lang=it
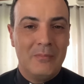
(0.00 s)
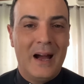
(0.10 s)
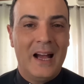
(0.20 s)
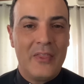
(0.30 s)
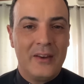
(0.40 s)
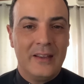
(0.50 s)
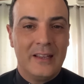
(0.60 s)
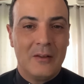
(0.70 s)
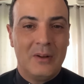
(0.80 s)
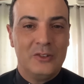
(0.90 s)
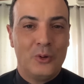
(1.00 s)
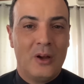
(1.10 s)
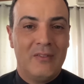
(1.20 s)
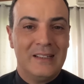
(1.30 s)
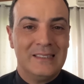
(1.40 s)
madri che mandano
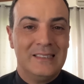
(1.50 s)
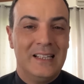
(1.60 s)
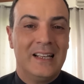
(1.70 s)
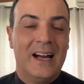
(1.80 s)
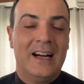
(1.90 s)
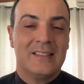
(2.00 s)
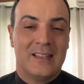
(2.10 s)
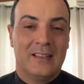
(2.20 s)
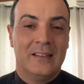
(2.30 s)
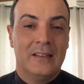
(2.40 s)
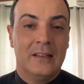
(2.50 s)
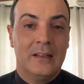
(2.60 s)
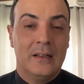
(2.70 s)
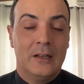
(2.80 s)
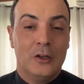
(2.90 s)
avanti le case.
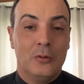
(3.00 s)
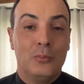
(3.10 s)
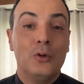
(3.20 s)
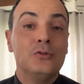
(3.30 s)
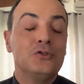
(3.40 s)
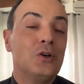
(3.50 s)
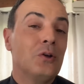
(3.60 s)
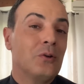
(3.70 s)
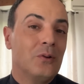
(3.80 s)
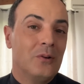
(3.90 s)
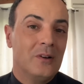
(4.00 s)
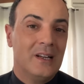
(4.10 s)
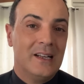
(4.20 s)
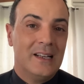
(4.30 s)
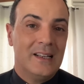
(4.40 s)
Buongiorno
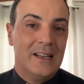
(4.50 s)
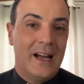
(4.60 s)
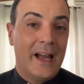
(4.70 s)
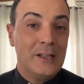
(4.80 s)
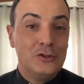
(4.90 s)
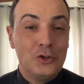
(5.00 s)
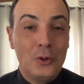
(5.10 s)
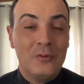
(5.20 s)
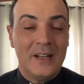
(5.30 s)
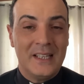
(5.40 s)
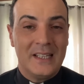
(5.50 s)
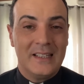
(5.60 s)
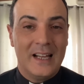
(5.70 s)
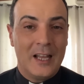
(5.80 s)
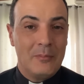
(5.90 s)
ai
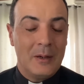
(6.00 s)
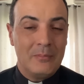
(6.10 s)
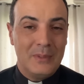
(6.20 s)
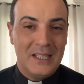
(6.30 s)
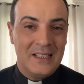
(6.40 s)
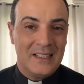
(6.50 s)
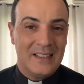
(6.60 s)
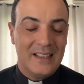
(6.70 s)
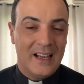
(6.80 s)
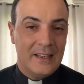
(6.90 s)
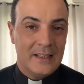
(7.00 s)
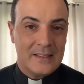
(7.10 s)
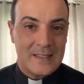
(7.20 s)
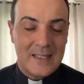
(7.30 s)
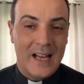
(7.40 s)
giovani, ai bambini, agli
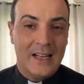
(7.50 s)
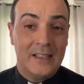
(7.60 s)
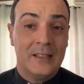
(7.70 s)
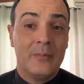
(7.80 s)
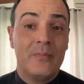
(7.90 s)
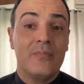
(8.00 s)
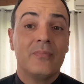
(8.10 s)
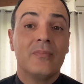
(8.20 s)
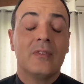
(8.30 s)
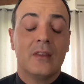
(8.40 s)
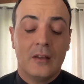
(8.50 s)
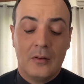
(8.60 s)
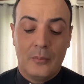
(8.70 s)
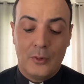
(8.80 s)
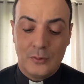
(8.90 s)
anziani.
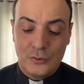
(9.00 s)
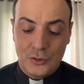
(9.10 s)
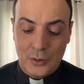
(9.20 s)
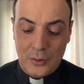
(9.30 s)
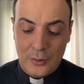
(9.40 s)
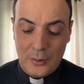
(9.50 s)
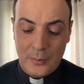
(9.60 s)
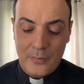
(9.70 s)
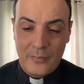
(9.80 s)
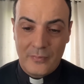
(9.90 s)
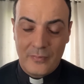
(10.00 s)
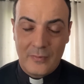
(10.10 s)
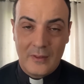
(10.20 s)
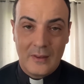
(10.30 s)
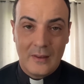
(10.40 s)
Buongiorno
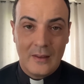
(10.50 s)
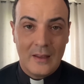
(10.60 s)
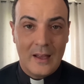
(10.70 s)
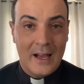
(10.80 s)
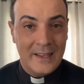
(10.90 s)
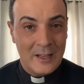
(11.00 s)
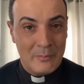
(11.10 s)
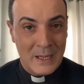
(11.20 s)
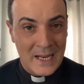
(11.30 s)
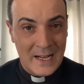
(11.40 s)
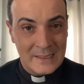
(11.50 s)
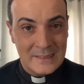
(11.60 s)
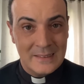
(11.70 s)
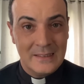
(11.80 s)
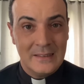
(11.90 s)
agli ammalati